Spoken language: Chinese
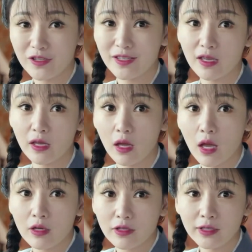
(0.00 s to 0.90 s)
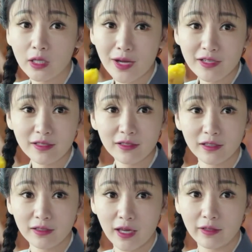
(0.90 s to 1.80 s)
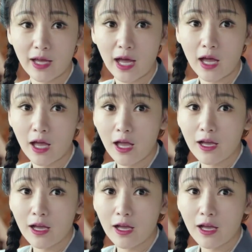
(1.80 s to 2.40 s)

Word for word: 文心啊，这地瓜真的挺甜的，